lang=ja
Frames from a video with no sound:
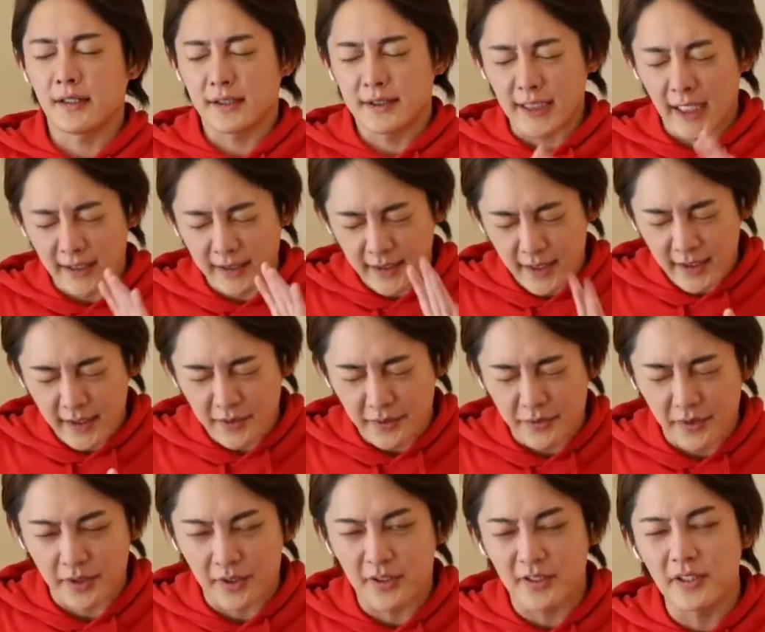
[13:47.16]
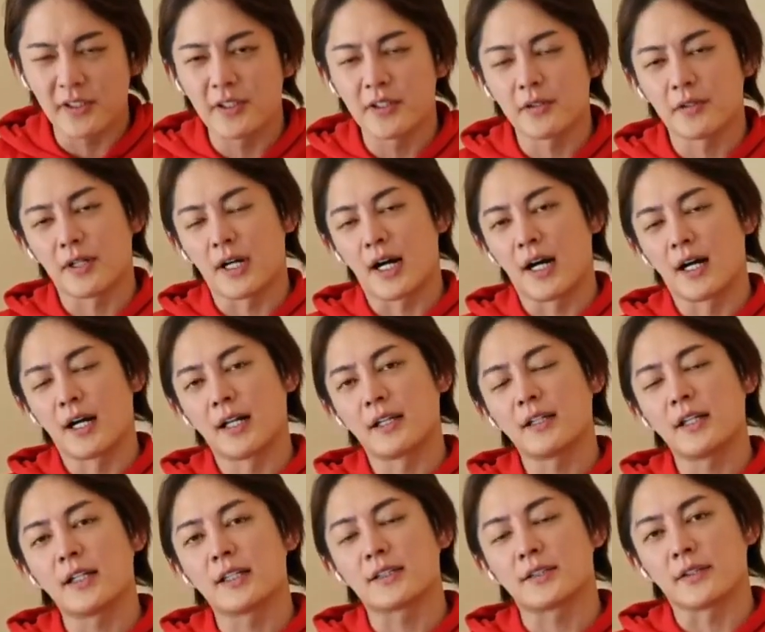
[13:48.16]
残念なことに給料が上がら
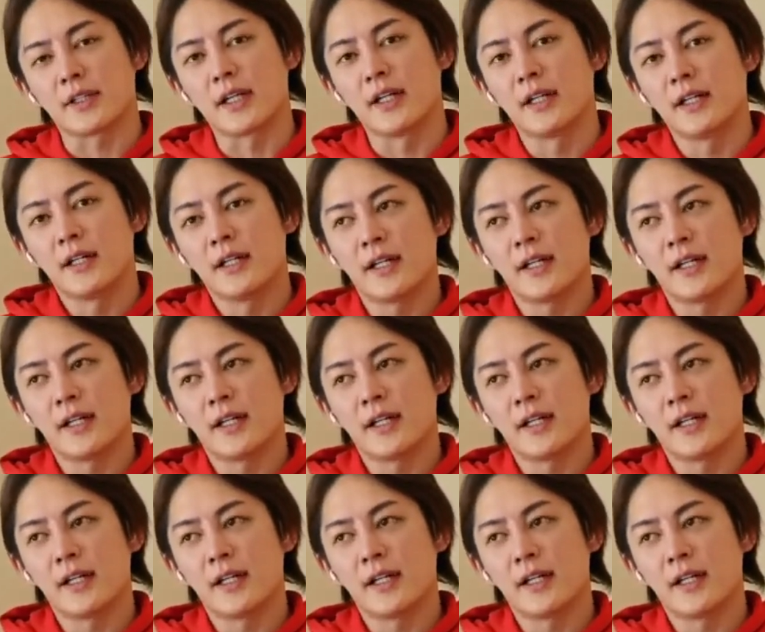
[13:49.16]
ないんですよね。